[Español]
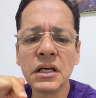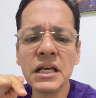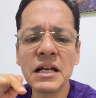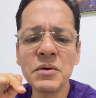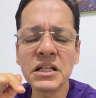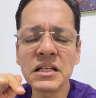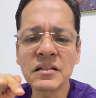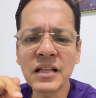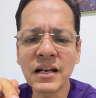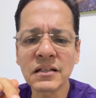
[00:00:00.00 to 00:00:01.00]
y el
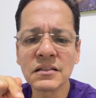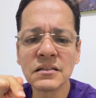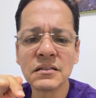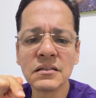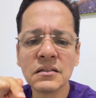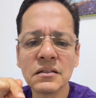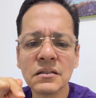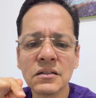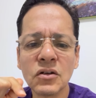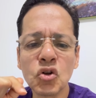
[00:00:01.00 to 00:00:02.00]
bienestar.
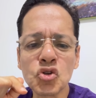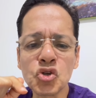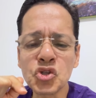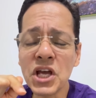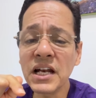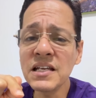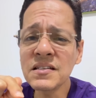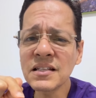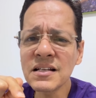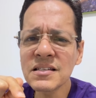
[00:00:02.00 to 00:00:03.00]
Los
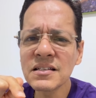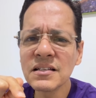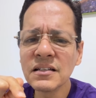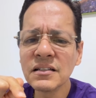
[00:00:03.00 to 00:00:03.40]
socialistas